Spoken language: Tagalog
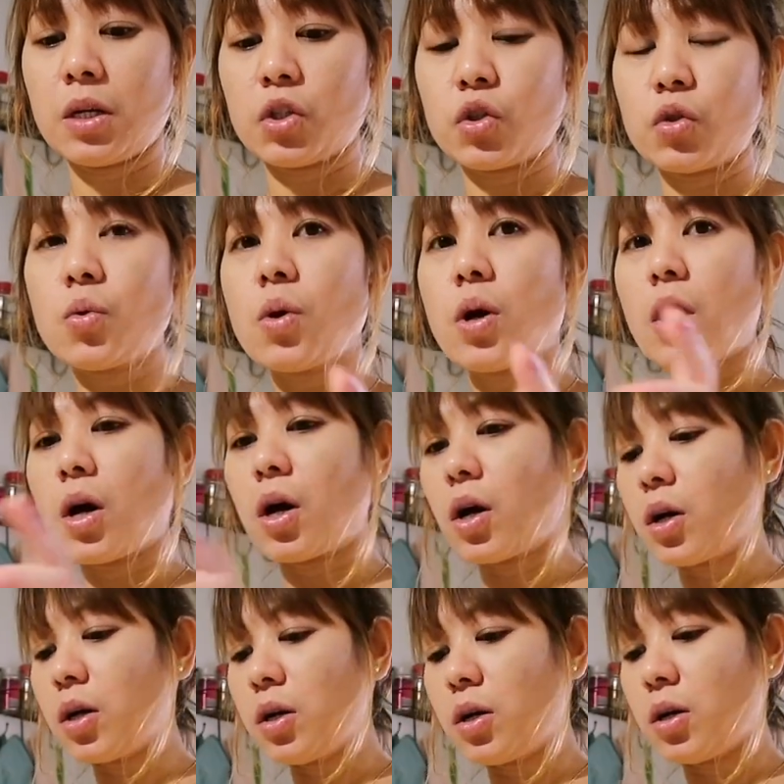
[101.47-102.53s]

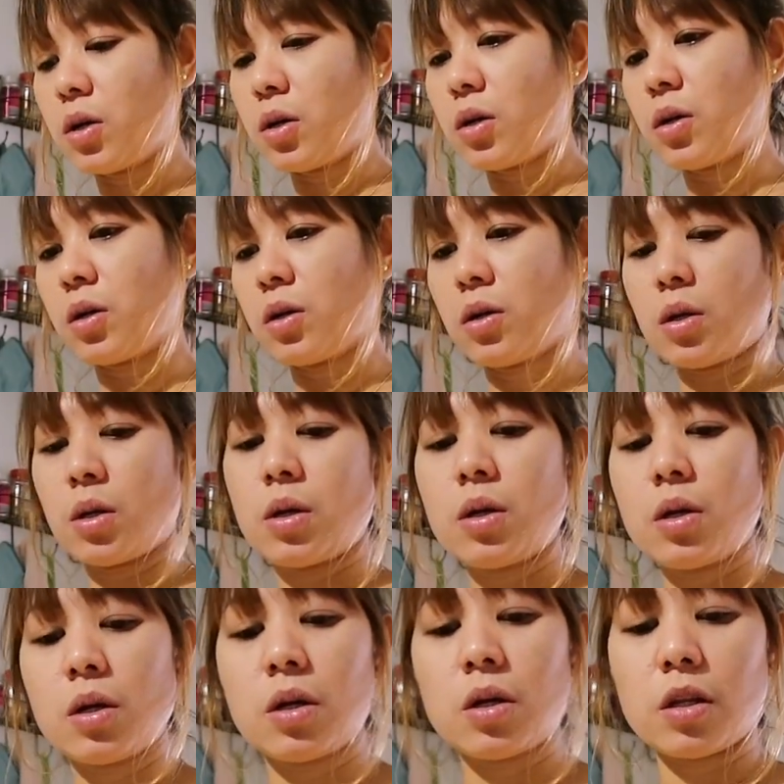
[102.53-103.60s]
sugar,
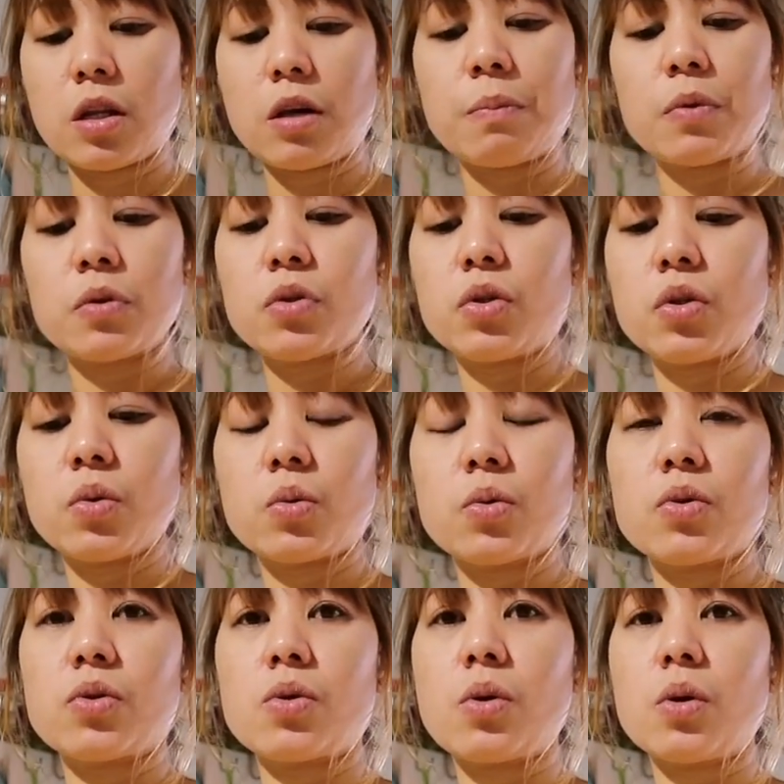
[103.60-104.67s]
tapos
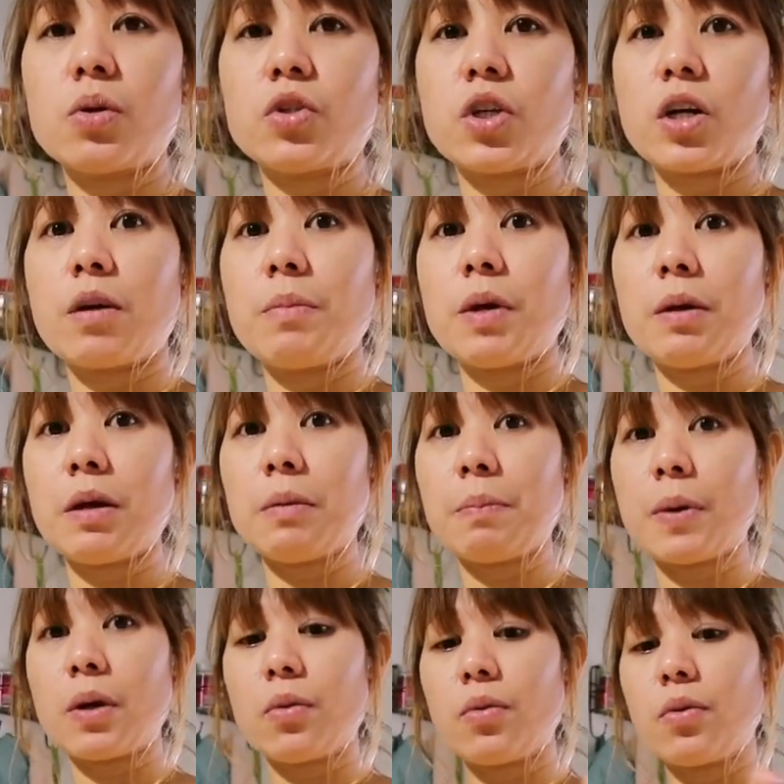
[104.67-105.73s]
yung salt, tsaka baking
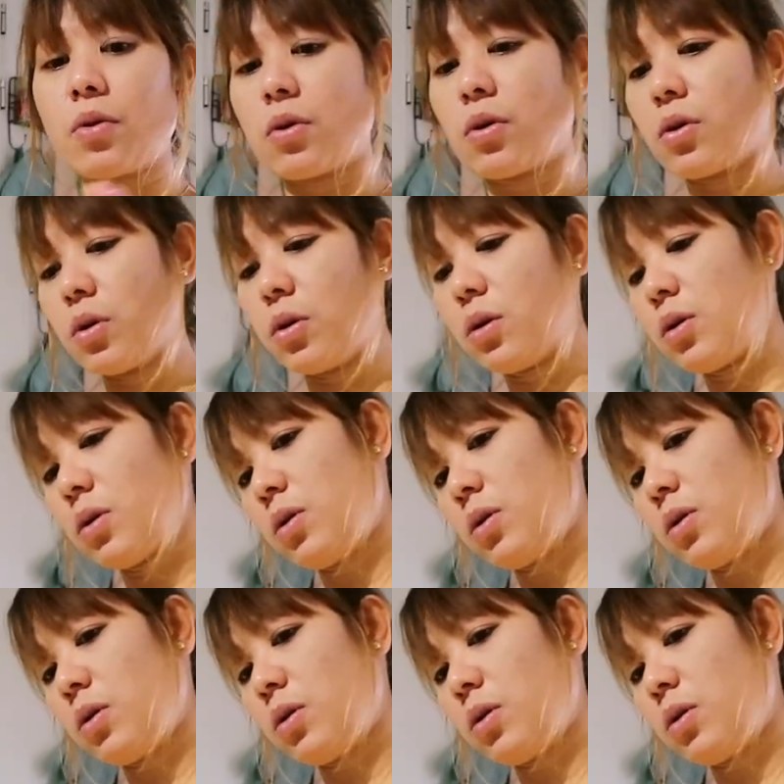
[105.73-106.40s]
powder.